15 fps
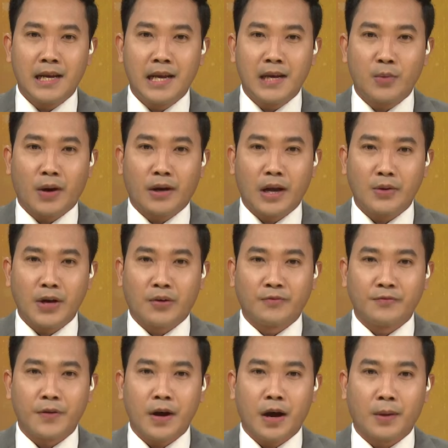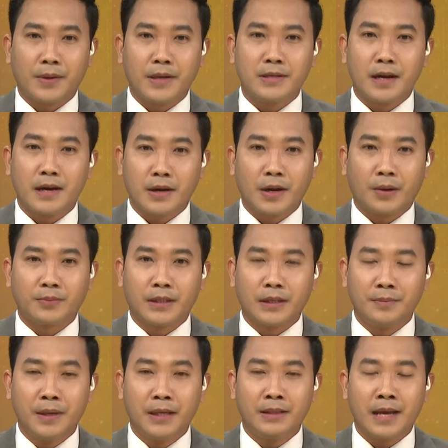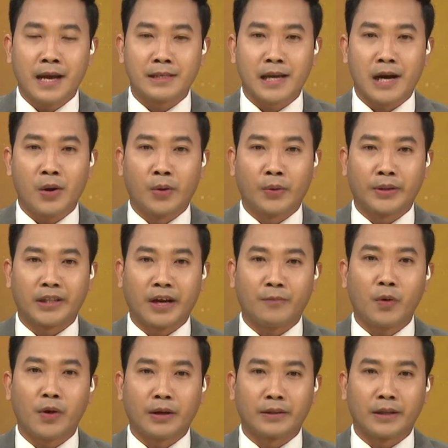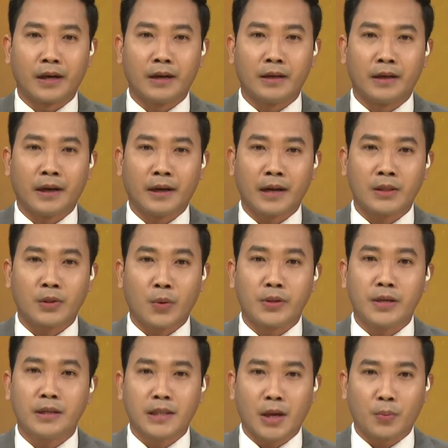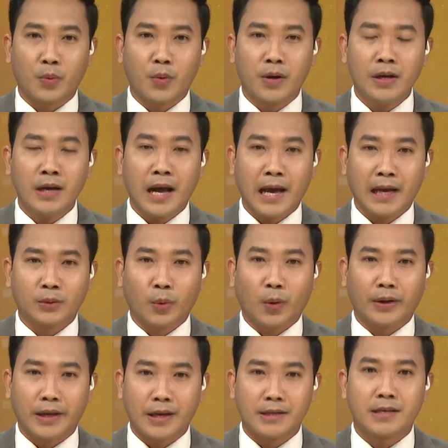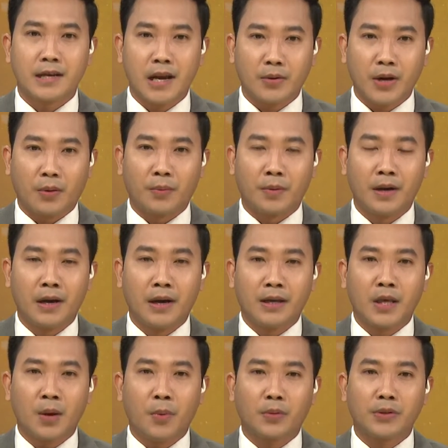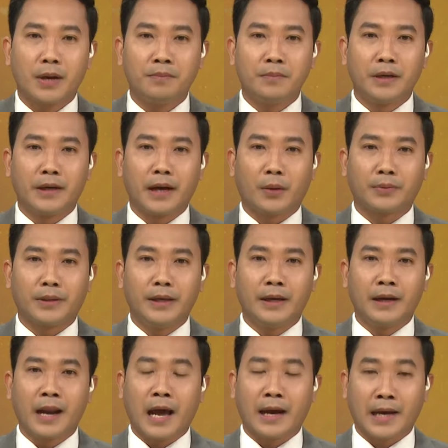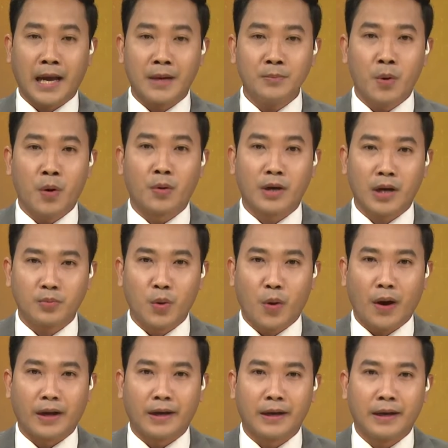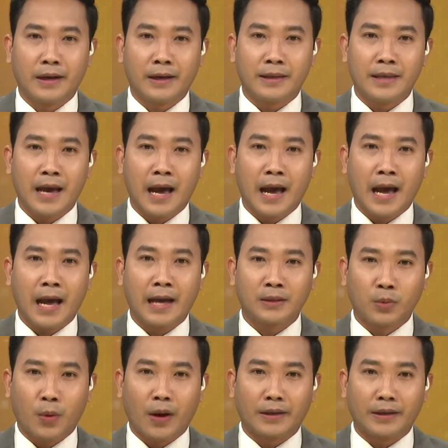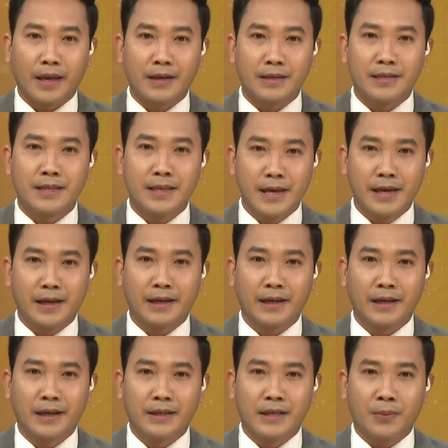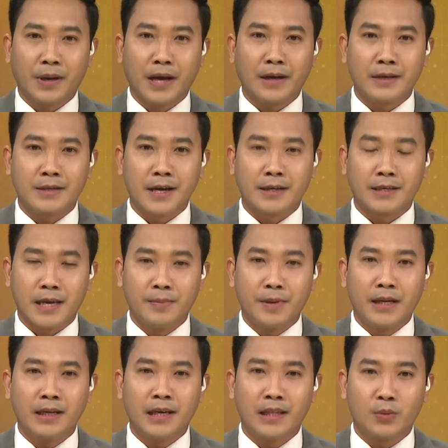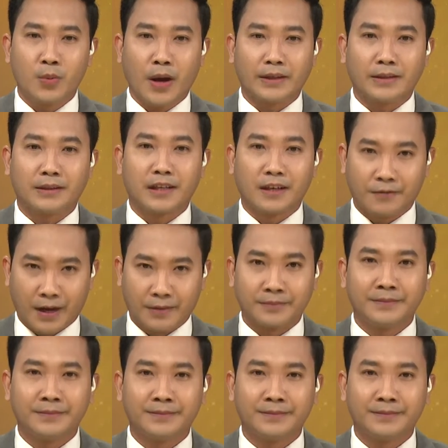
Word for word: Liên đoàn Lao động phối hợp với Sở Lao động Thương binh và Xã hội thành phố Cần Thơ đã tổ chức tập huấn an toàn vệ sinh lao động cho một trăm mười học viên là cán bộ công đoàn và an toàn vệ sinh viên trong các cơ sở chế biến kinh doanh thực phẩm.